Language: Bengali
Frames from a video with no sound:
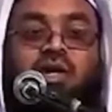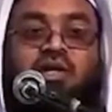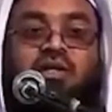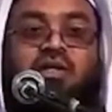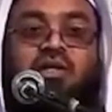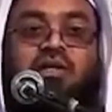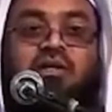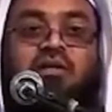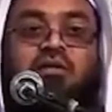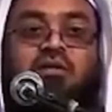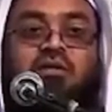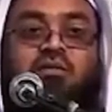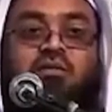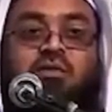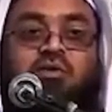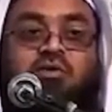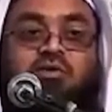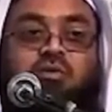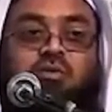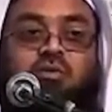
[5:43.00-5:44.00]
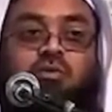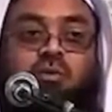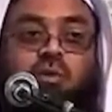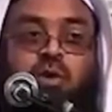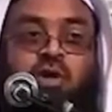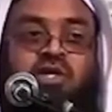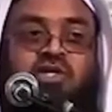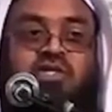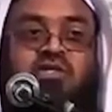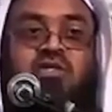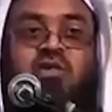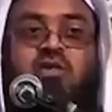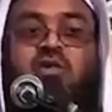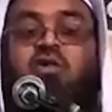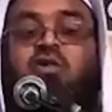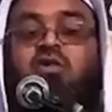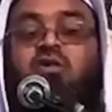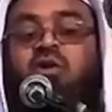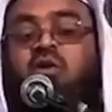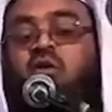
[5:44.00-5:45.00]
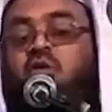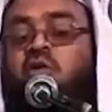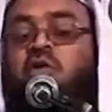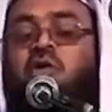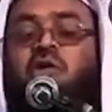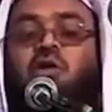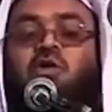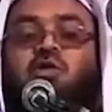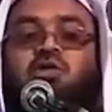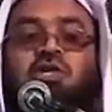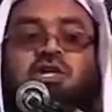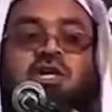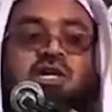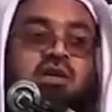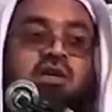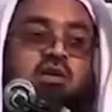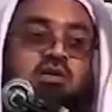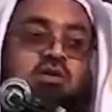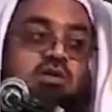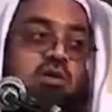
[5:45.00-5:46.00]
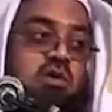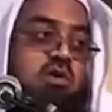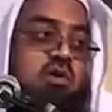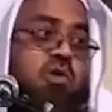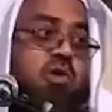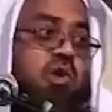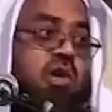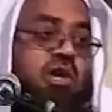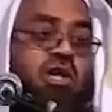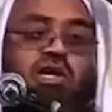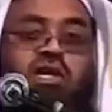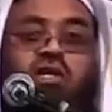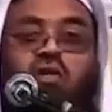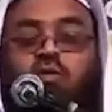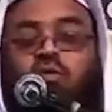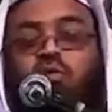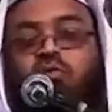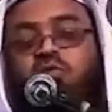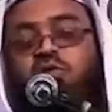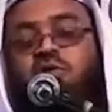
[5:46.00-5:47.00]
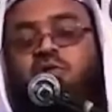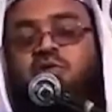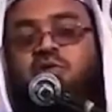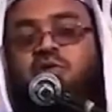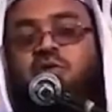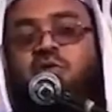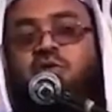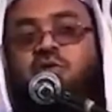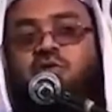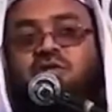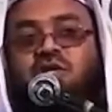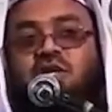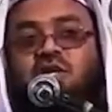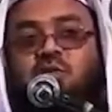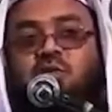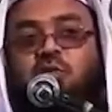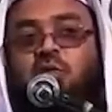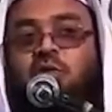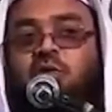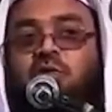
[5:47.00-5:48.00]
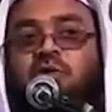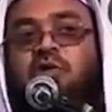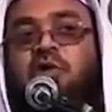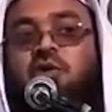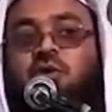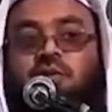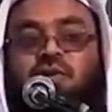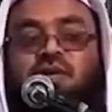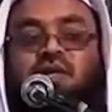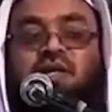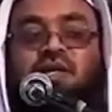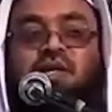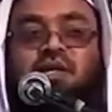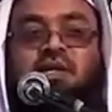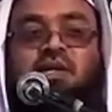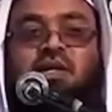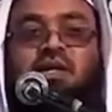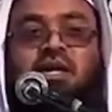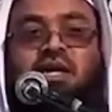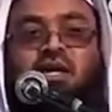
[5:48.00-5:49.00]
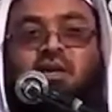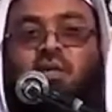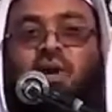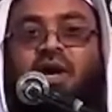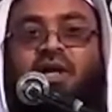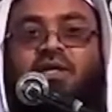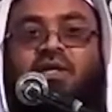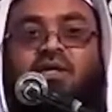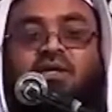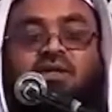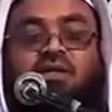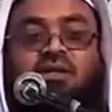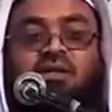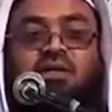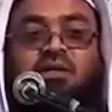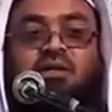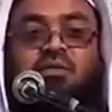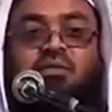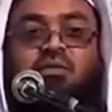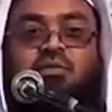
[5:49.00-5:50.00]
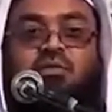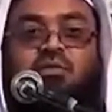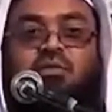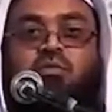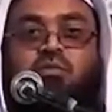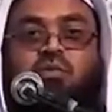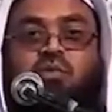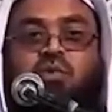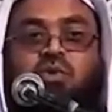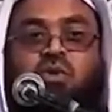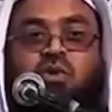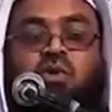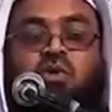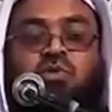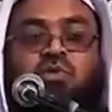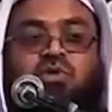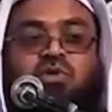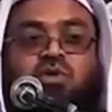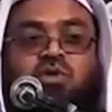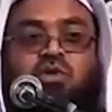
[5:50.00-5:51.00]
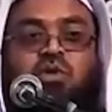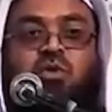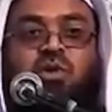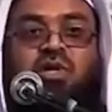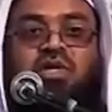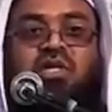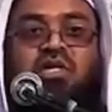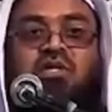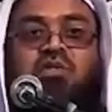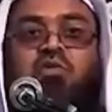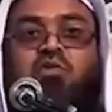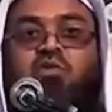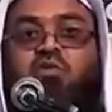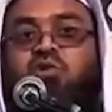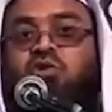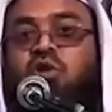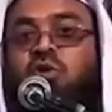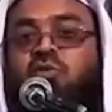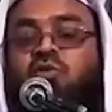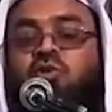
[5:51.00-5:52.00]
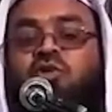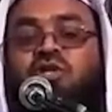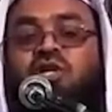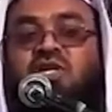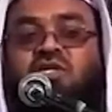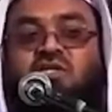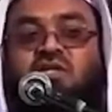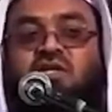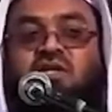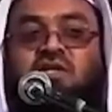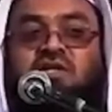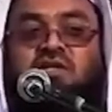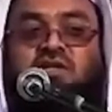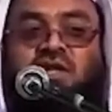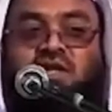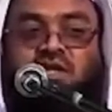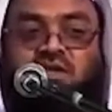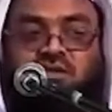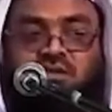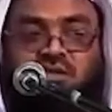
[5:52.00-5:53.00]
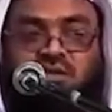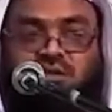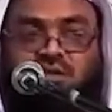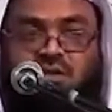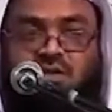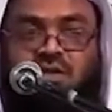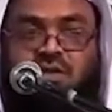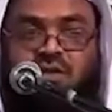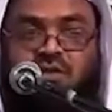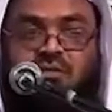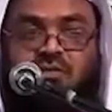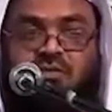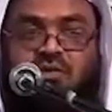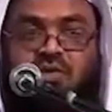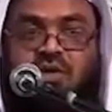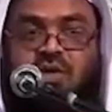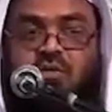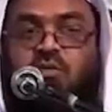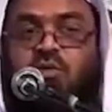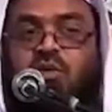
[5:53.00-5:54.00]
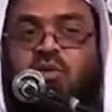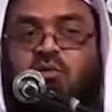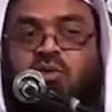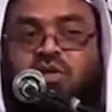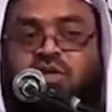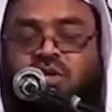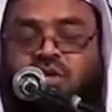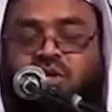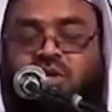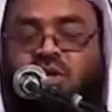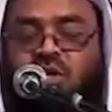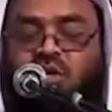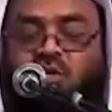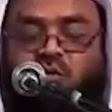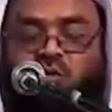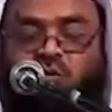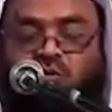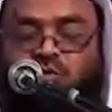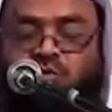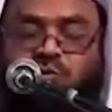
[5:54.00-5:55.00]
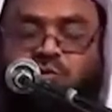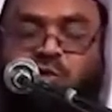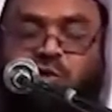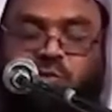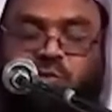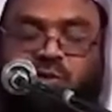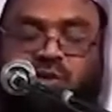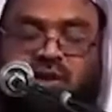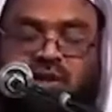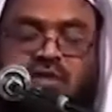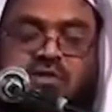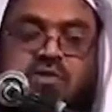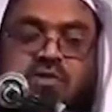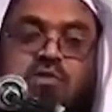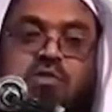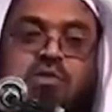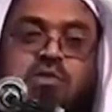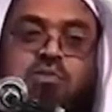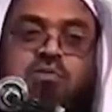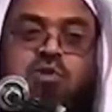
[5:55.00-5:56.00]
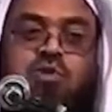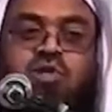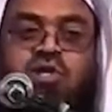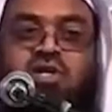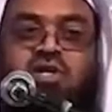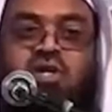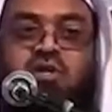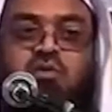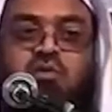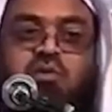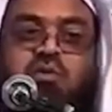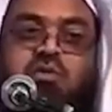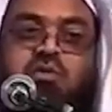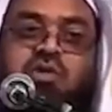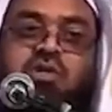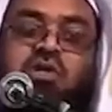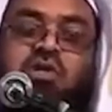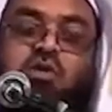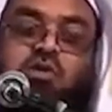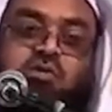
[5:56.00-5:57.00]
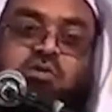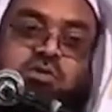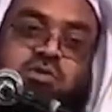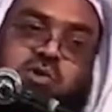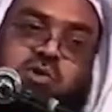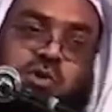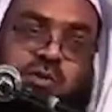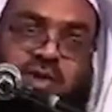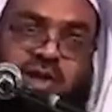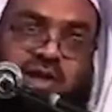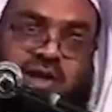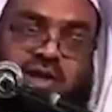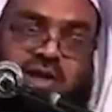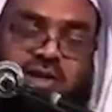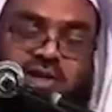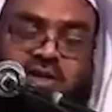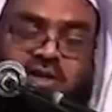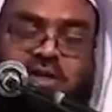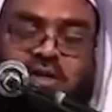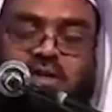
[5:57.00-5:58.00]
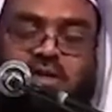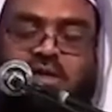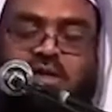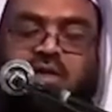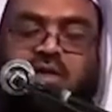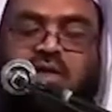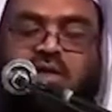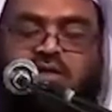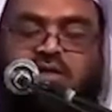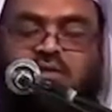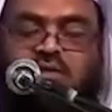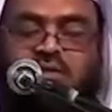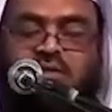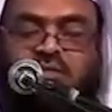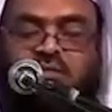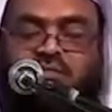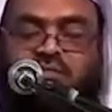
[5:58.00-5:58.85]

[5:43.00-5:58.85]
এদের বয়স নকল করে অন্য কেউ সেখানে অংশগ্রহণ করেনি এরকম শর্ত সেখানে পূরণ হতে হবে এর বাইরে কোনো রকমের শর্ত বাদে শুধু শব্দ দিয়ে সে তার টেলিফোনের বিয়ে গ্রহণযোগ্য হবে না শুধু শব্দ দিয়ে টেলিফোনের বিয়ে গ্রহণযোগ্য হবে না আচ্ছা